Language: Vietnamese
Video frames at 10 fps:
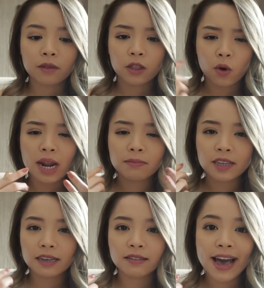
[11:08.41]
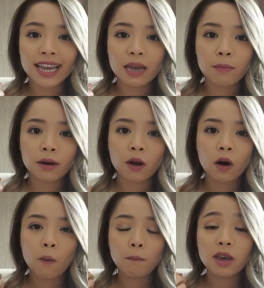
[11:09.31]
nó làm sạch da nhưng mà nó
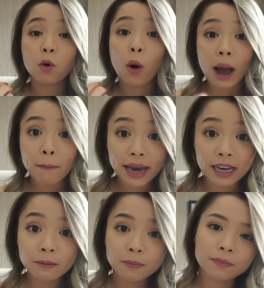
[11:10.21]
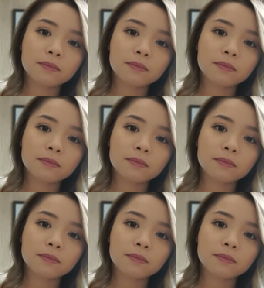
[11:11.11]
không bị quá mạnh ấy